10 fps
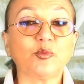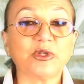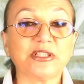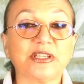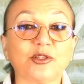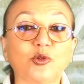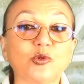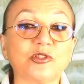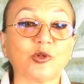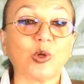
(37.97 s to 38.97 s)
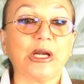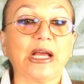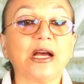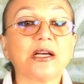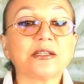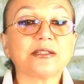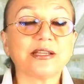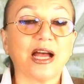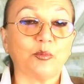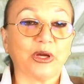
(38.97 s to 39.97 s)
президенту устроили
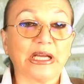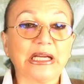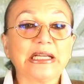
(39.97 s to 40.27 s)
самый